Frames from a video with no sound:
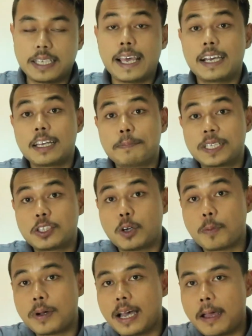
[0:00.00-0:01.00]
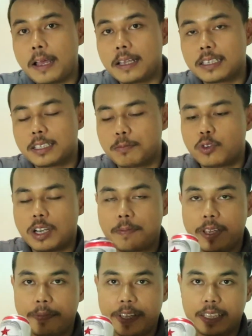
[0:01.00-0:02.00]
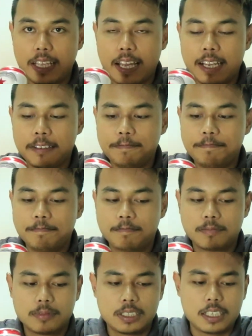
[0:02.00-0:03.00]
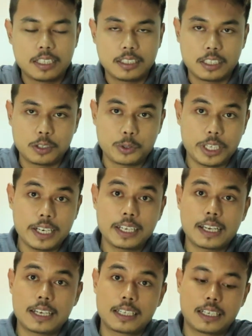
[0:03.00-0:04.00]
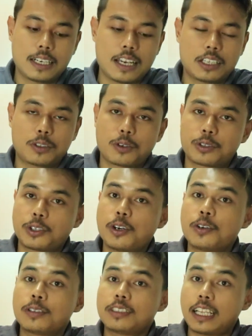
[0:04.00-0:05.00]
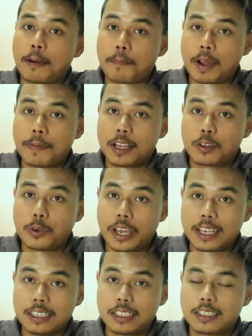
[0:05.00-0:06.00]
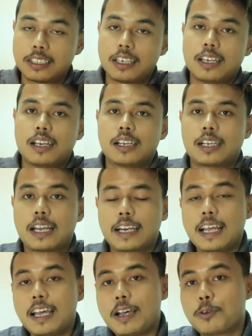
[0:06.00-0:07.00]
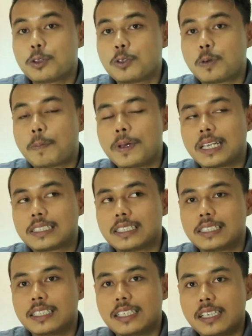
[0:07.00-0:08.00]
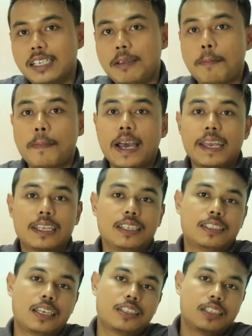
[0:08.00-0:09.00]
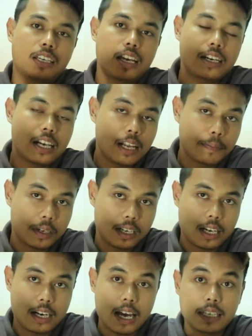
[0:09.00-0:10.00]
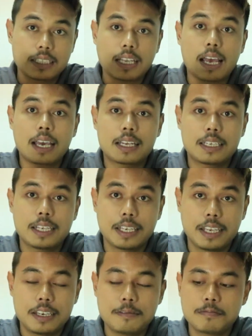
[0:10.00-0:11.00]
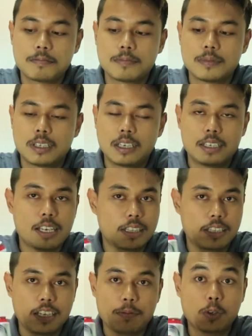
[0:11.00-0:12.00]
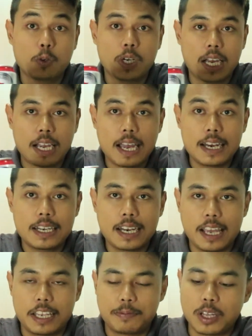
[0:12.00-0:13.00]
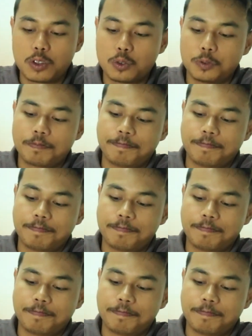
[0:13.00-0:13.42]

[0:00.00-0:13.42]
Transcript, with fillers: saya akan mencoba sebuah bir bintang tentunya dengan gelas kosong tanpa batu es karena untuk bir sendiri baik disajikan dalam keadaan sangat dingin dan tidak menggunakan es batu.